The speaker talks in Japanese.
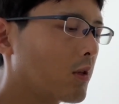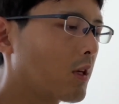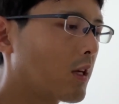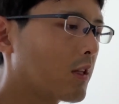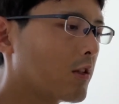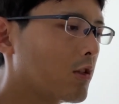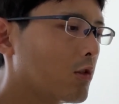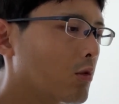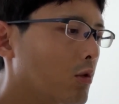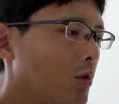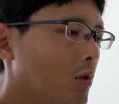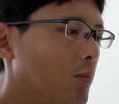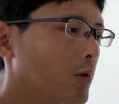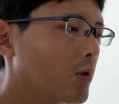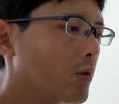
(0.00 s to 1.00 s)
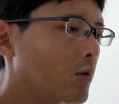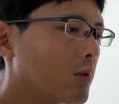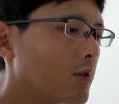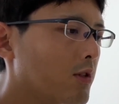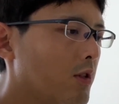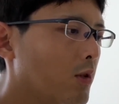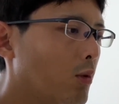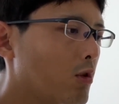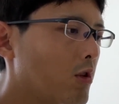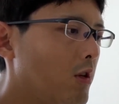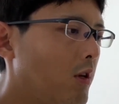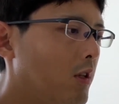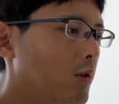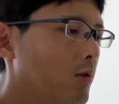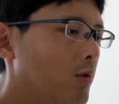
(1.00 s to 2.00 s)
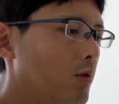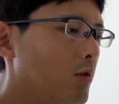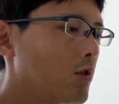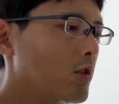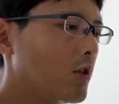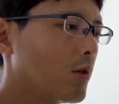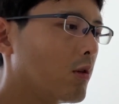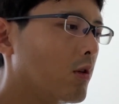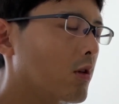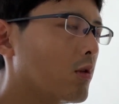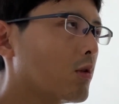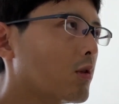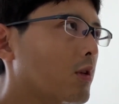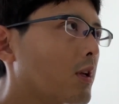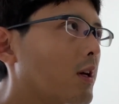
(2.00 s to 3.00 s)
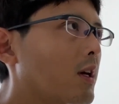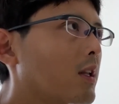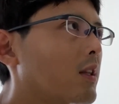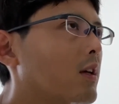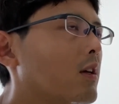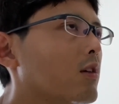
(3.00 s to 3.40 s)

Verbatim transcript: 感じというものをですねこちら側に移してくるようななんか